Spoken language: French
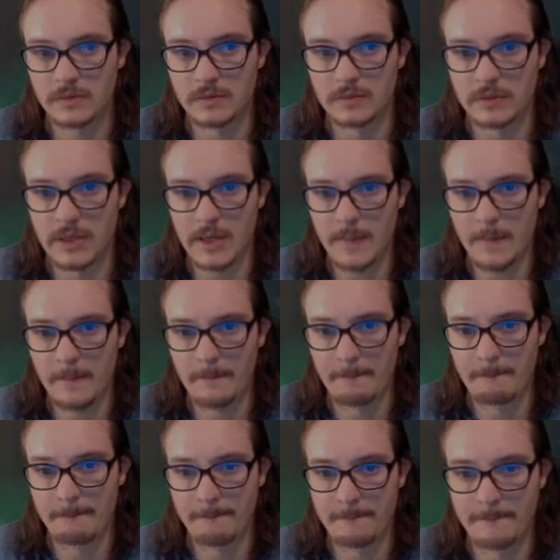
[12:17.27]
Ok. Bon,
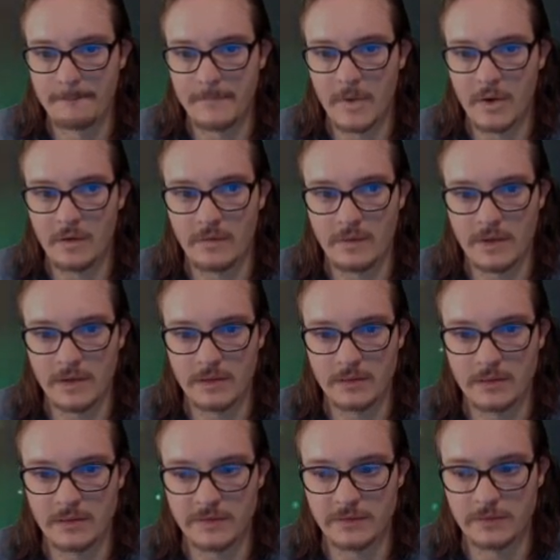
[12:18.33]
bah, ouais, euh,
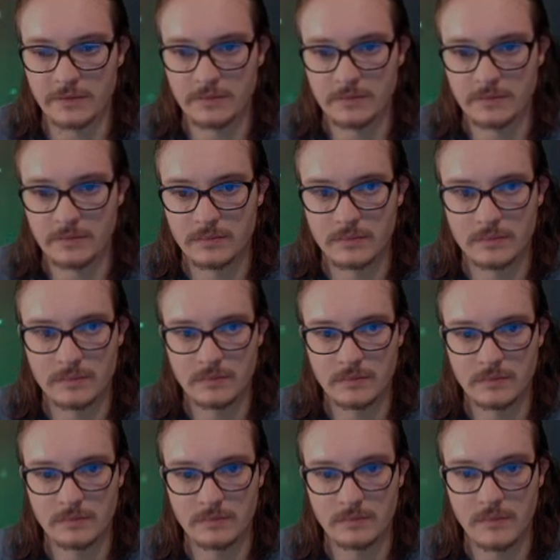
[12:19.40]
let's go.
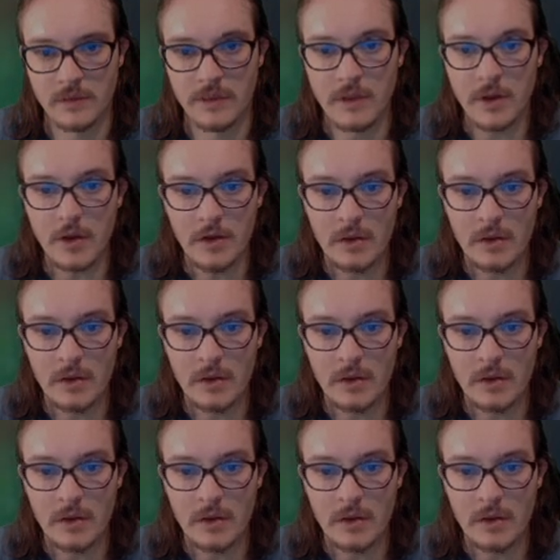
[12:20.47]
Non